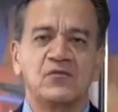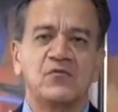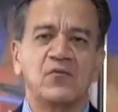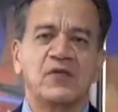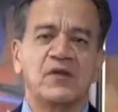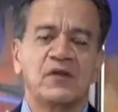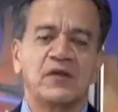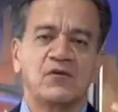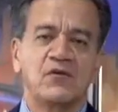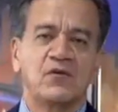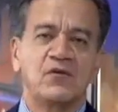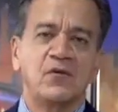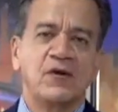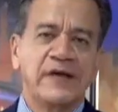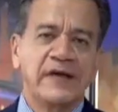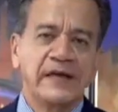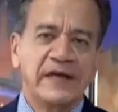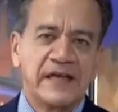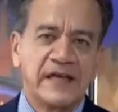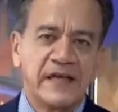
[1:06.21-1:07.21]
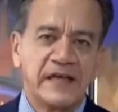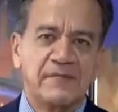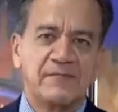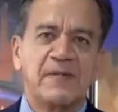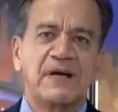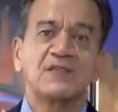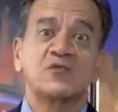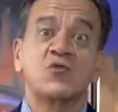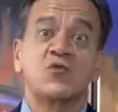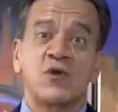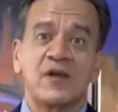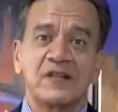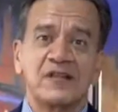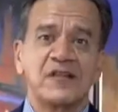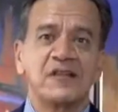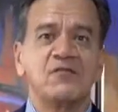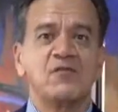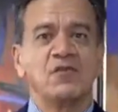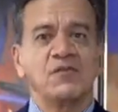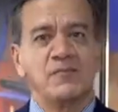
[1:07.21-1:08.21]
un modelo eh, más
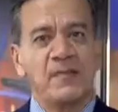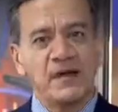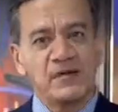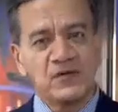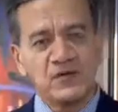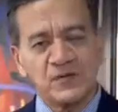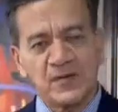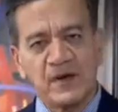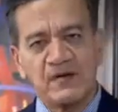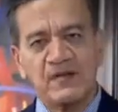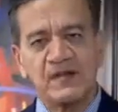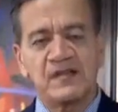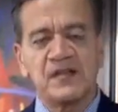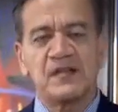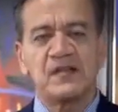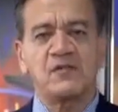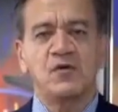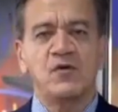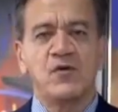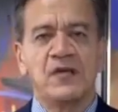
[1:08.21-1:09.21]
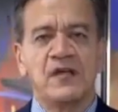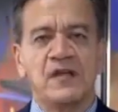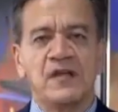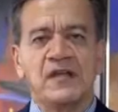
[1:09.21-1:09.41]
curativo y menos preventivo.